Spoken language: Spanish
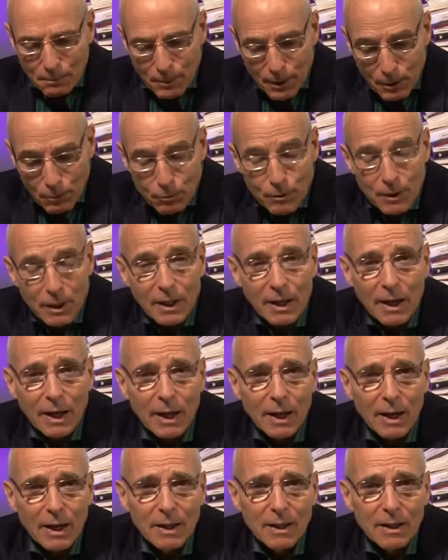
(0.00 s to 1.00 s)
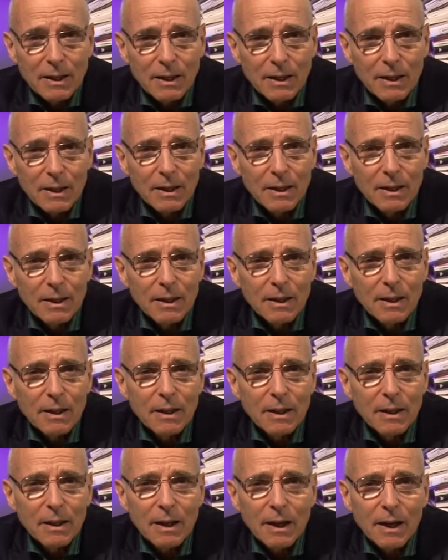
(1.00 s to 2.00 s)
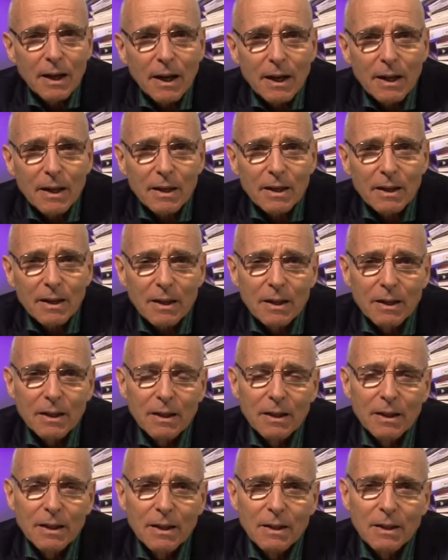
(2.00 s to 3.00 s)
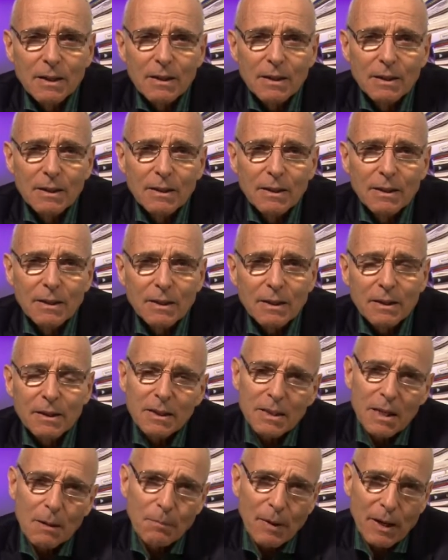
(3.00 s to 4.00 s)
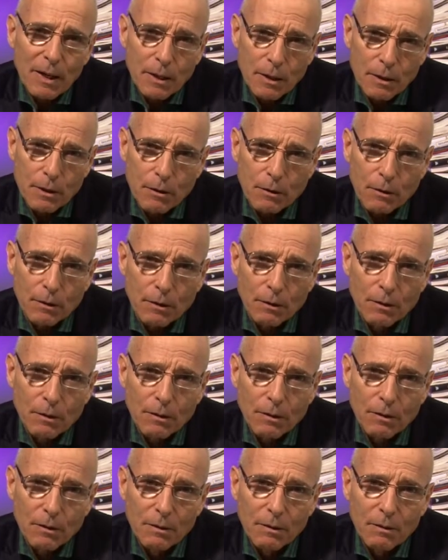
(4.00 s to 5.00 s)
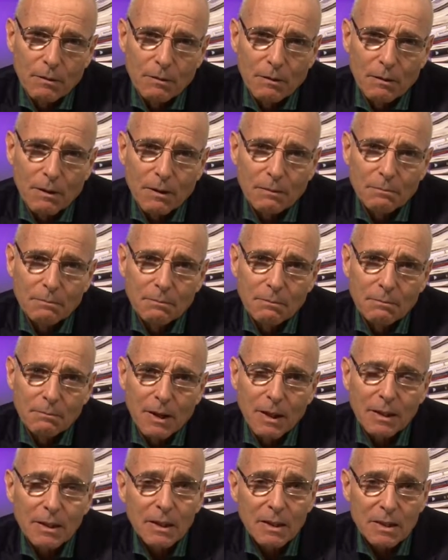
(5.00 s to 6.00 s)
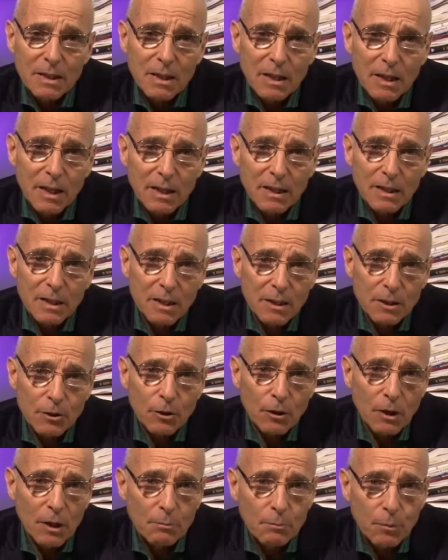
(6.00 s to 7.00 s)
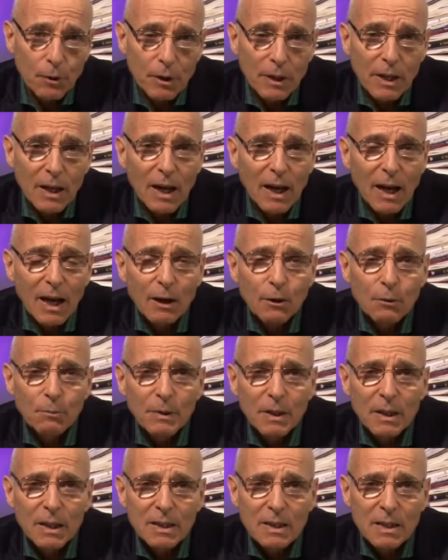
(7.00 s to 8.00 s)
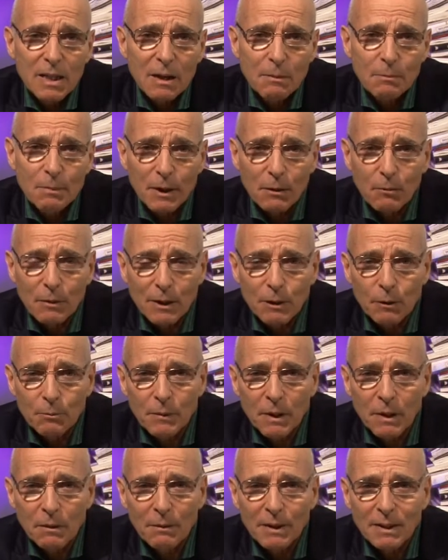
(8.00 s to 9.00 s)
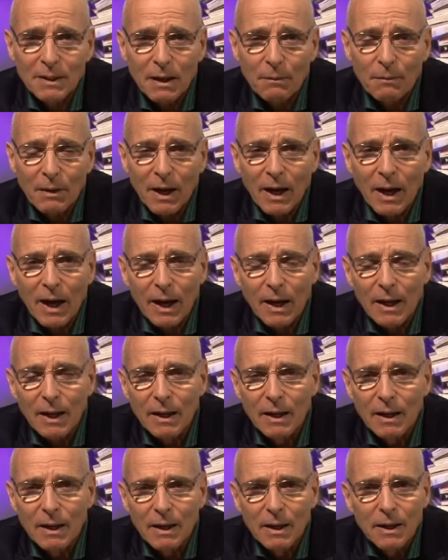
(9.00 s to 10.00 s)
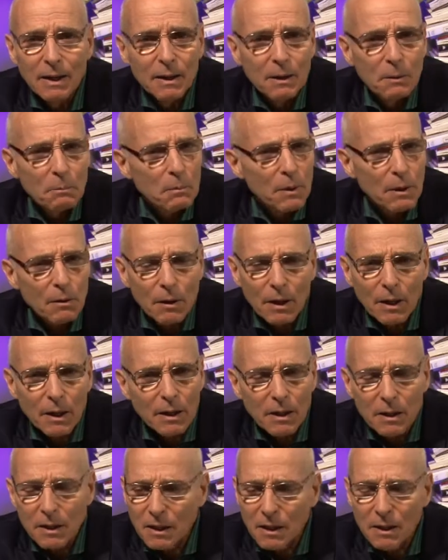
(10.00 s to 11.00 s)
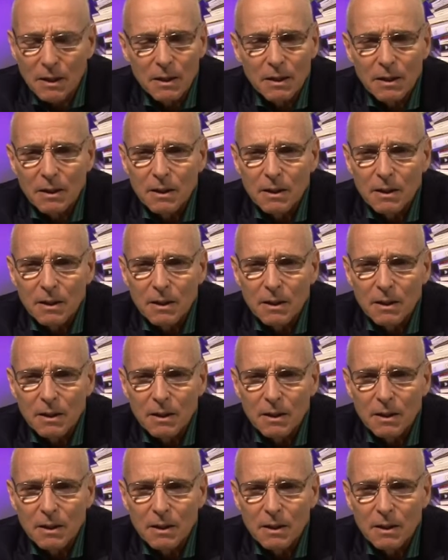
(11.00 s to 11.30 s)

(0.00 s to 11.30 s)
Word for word: Pero un día el Rin desapareció. Al día siguiente yo le ponía la comida siempre cuando me iba a trabajar, pero el ring